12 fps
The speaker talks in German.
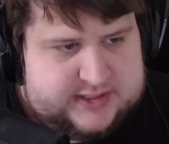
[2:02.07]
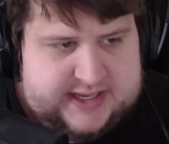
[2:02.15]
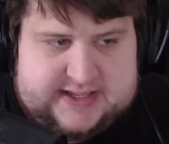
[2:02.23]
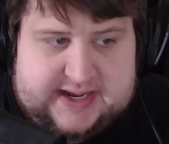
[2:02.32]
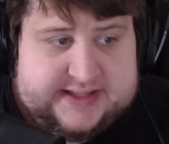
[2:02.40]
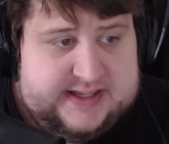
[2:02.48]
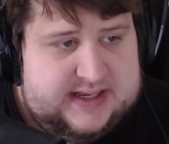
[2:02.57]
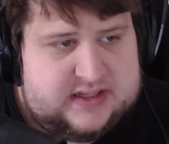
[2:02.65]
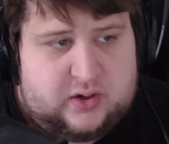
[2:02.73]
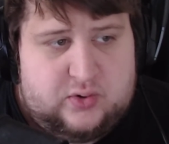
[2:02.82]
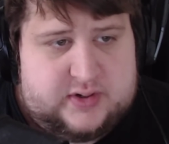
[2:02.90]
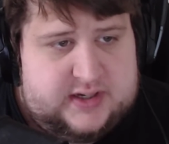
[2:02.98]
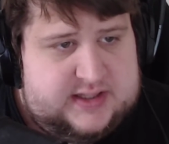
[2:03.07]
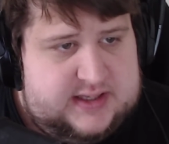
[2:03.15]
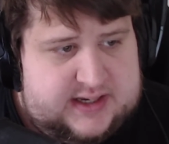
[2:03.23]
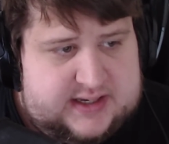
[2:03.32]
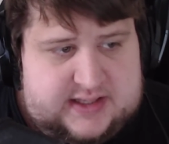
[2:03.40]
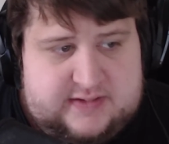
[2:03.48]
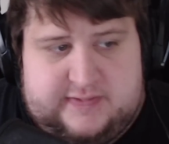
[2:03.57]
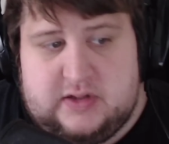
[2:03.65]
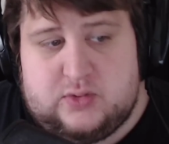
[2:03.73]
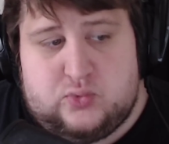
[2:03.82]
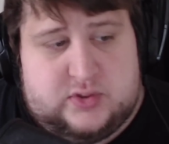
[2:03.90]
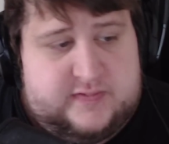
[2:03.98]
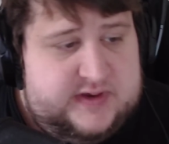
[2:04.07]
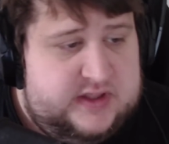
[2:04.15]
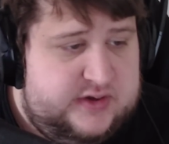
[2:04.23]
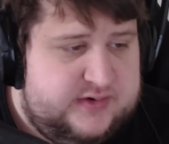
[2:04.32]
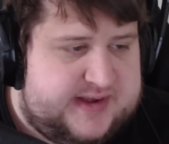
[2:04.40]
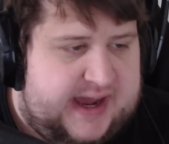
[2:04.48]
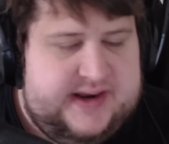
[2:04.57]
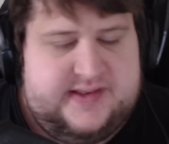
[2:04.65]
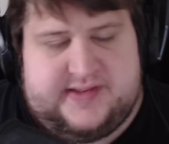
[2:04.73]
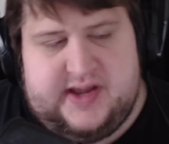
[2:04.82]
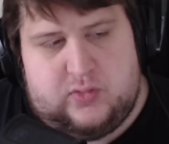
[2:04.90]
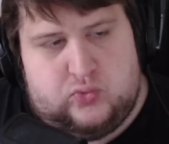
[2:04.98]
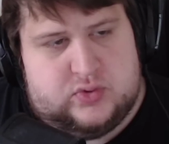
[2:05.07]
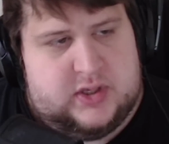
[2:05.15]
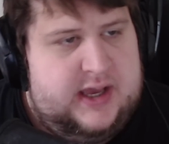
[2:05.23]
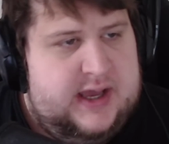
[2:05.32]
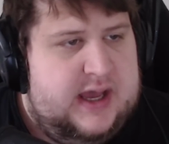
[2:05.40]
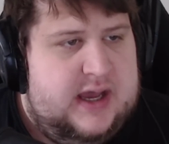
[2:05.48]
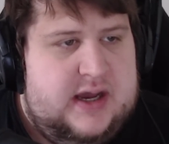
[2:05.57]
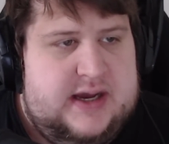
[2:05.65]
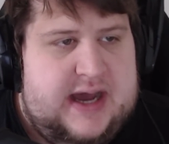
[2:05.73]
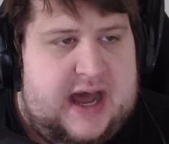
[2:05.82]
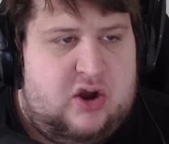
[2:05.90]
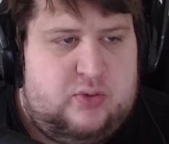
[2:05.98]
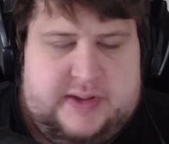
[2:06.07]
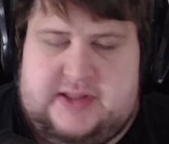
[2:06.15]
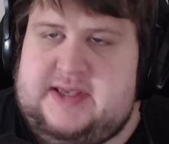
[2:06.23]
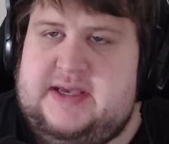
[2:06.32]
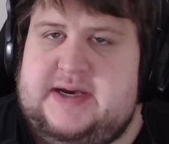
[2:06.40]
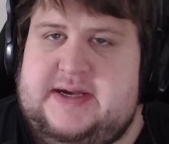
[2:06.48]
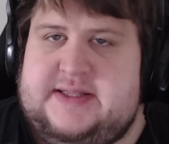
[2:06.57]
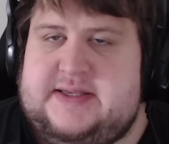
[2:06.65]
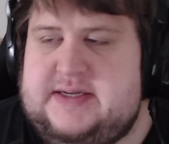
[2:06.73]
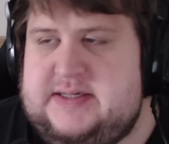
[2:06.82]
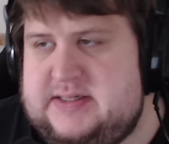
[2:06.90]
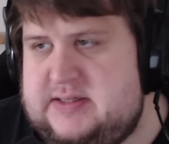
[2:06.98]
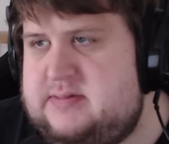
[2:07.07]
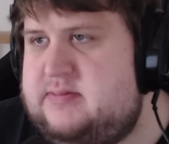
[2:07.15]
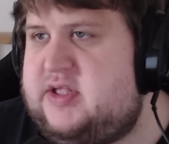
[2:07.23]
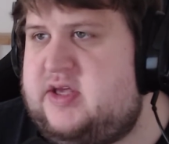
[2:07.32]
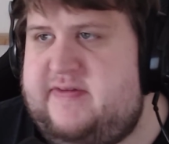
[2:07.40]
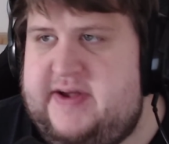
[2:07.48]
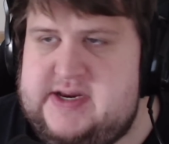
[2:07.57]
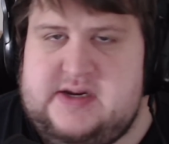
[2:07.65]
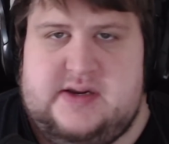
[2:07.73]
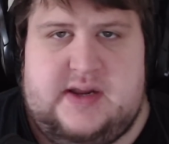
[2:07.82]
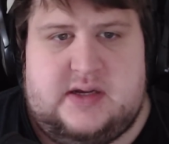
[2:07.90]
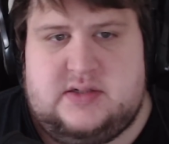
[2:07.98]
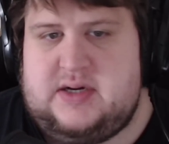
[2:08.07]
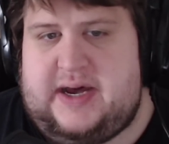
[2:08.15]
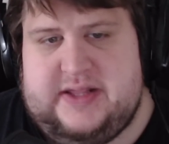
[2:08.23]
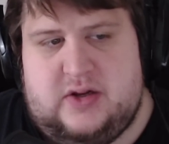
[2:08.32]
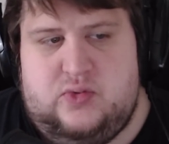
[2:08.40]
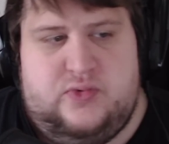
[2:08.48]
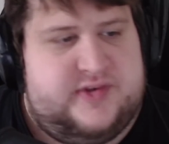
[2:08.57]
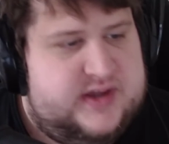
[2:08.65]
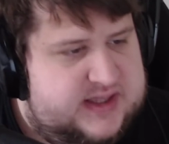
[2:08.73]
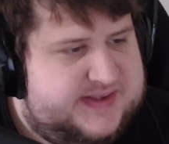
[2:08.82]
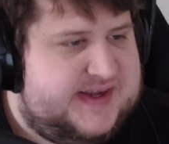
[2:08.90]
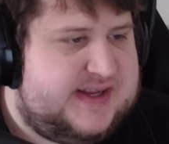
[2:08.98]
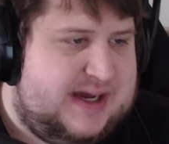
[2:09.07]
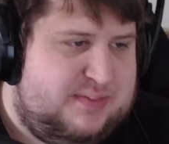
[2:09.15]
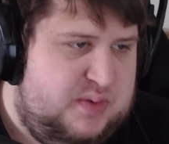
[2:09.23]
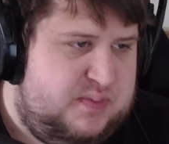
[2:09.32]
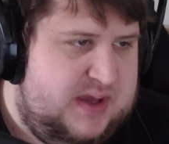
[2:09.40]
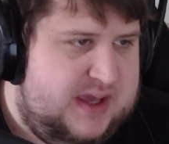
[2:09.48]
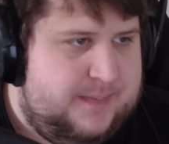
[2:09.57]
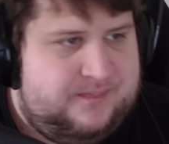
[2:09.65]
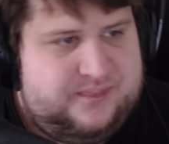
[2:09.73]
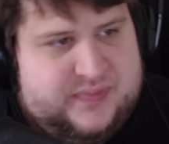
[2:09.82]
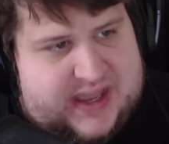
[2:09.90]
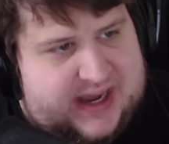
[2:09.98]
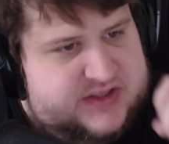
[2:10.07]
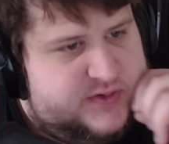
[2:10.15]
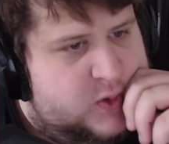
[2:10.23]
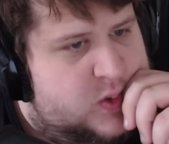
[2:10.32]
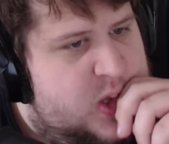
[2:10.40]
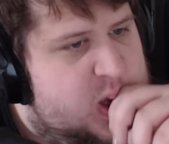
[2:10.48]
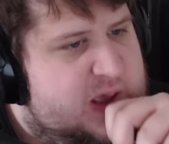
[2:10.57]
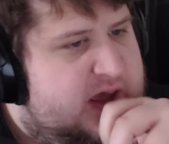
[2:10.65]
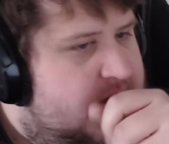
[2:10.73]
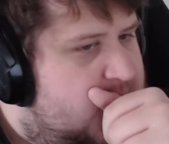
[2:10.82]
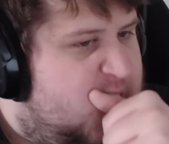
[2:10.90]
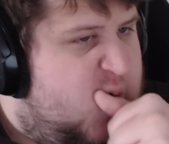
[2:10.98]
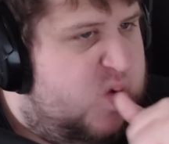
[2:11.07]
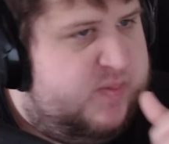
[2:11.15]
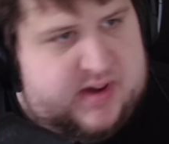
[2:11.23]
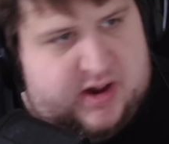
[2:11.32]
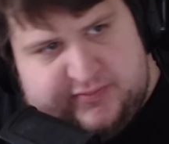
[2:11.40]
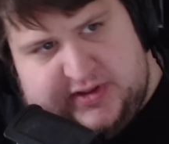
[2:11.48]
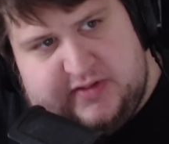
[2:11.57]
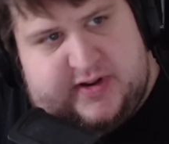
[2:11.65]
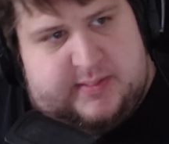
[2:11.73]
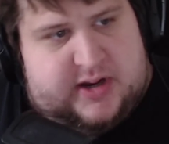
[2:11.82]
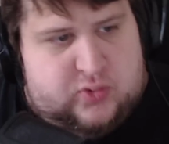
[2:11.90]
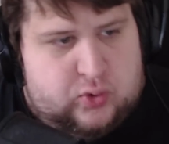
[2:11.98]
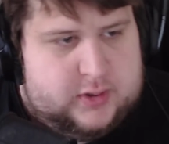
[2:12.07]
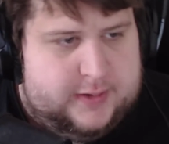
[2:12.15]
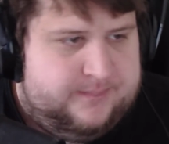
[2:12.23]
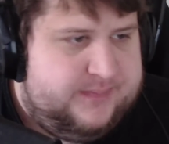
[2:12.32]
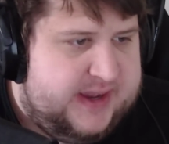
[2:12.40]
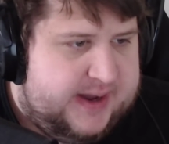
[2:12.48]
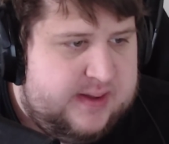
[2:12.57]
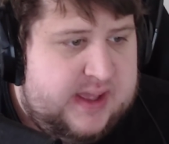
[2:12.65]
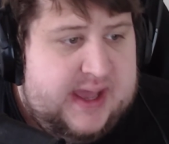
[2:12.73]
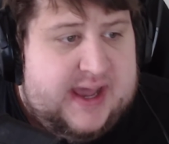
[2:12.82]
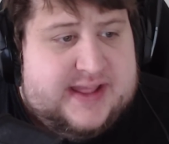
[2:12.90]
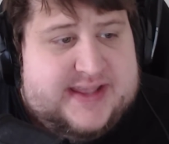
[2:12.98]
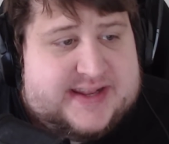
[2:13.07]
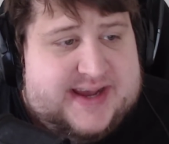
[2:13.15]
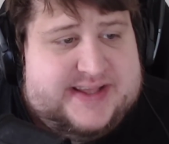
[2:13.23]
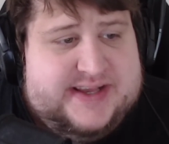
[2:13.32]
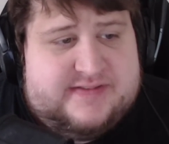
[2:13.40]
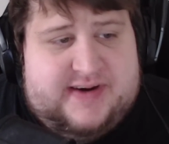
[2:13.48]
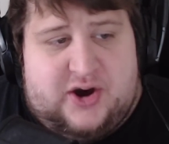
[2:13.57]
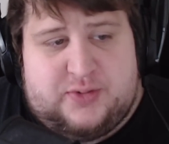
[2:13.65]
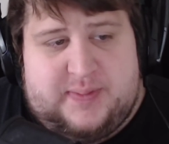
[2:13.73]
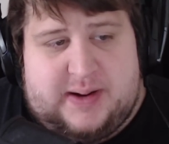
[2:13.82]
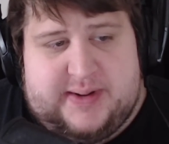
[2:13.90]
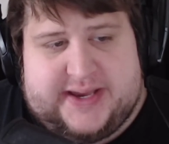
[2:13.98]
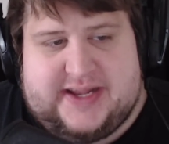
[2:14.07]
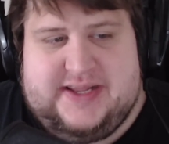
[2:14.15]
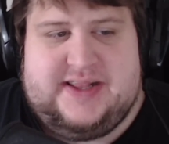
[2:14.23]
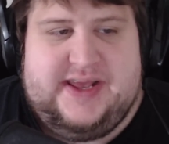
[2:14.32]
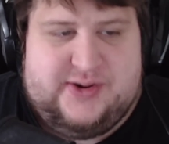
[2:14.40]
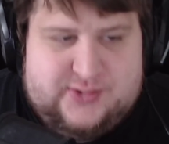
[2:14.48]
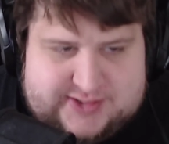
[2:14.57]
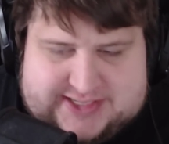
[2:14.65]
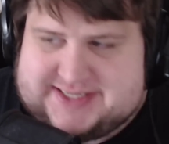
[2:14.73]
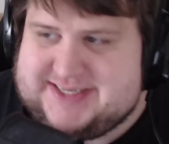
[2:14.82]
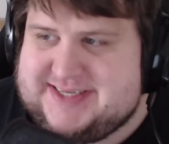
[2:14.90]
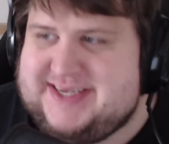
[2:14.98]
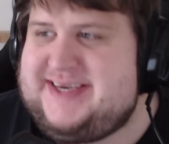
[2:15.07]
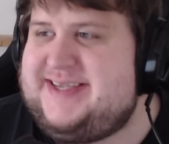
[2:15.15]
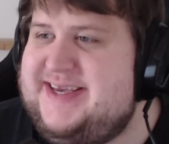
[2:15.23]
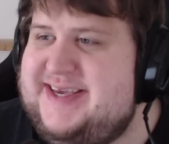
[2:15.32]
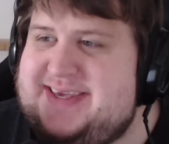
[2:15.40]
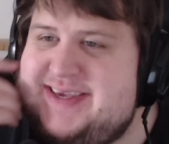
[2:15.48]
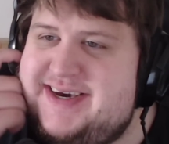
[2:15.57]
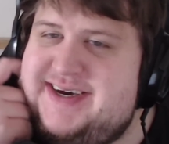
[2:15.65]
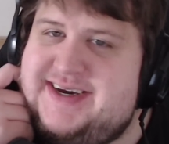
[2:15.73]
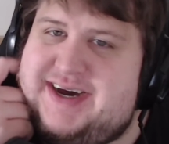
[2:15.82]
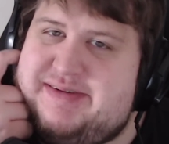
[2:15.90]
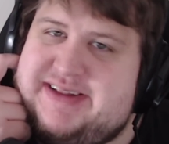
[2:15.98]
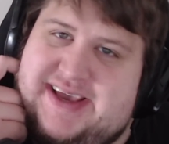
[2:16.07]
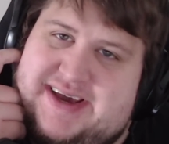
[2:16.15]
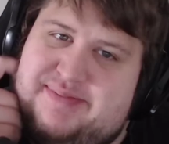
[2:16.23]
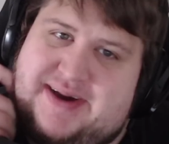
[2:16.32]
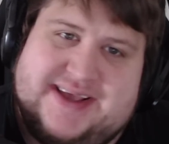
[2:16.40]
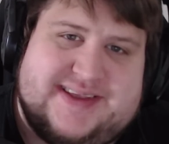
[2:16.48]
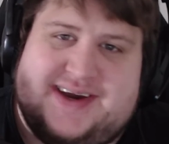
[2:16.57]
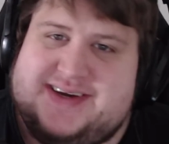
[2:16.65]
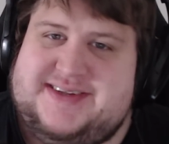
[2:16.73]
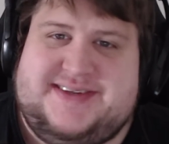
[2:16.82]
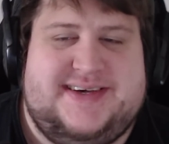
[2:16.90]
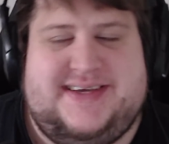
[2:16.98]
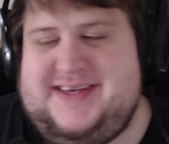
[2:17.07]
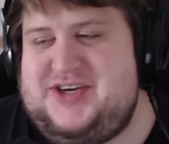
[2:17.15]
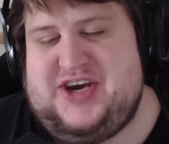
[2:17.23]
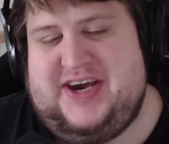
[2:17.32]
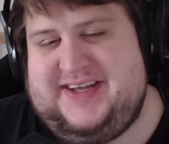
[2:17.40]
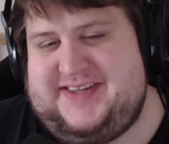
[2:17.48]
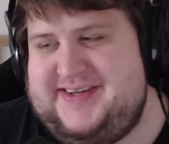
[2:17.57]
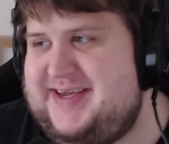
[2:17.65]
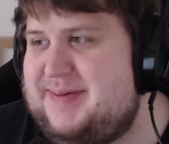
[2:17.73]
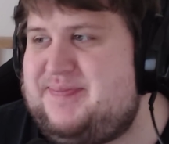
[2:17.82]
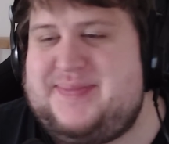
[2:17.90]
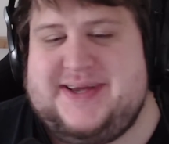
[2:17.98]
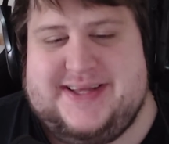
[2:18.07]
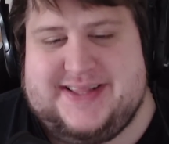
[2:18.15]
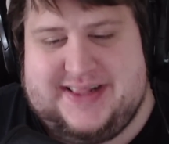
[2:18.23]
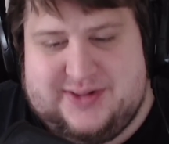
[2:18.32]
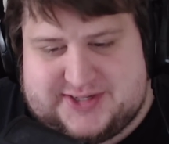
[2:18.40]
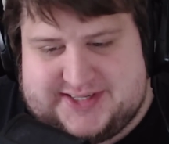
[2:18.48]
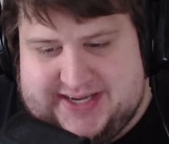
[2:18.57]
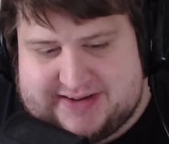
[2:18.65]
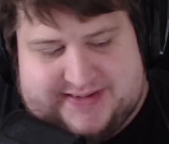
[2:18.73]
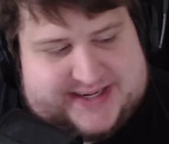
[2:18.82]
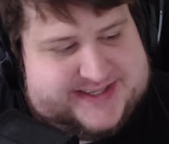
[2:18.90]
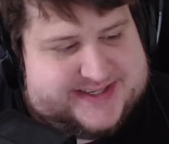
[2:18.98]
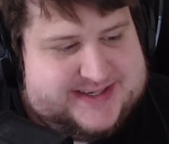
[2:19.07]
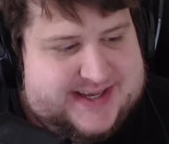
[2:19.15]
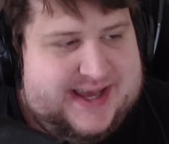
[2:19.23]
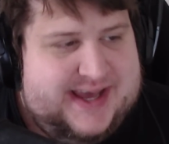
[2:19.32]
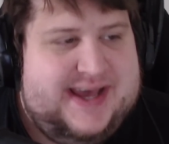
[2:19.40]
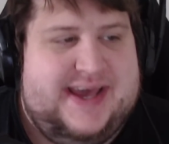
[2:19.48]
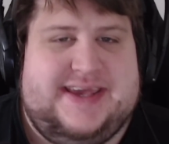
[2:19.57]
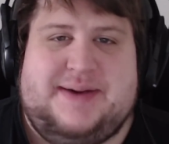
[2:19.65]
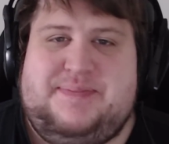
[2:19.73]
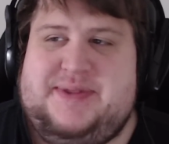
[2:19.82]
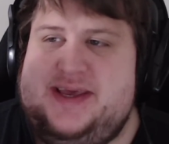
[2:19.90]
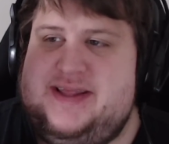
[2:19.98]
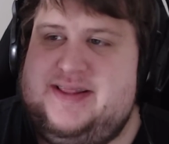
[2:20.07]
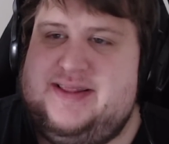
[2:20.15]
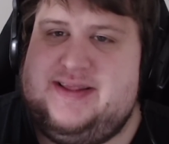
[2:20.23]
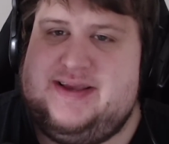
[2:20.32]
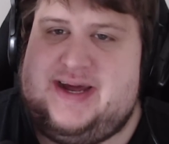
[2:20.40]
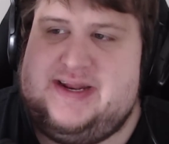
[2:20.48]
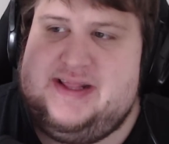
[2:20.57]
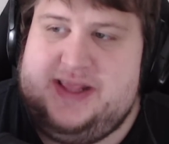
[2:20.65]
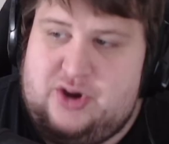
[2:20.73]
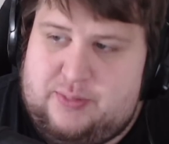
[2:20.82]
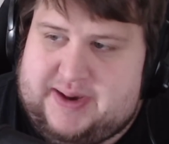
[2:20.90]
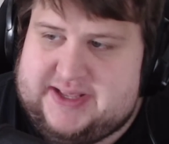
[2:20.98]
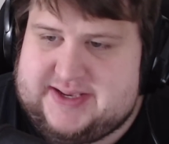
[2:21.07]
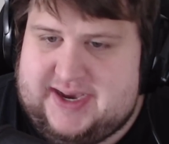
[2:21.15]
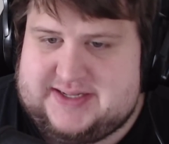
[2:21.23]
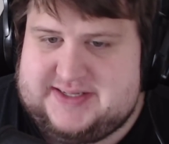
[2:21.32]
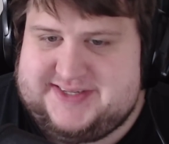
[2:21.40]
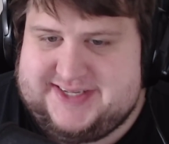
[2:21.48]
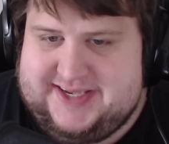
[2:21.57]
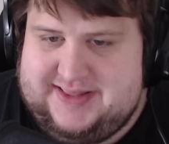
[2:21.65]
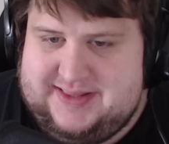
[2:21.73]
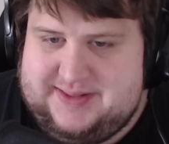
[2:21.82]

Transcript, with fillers: Der Daniel hat auch richtig, richtig viele gute Videos, alle sehr gut äh, argumentiert äh, mit Quellen, äh, Analyse etc. pp. Also ähm, auf jeden Fall mal gucken. Ja, der Daniel war auch mal bei Galileo, das ist richtig, äh, aber der Beitrag ist richtig scheiße. Ich habe äh, lustigerweise, ich habe den Galileo-Beitrag gesehen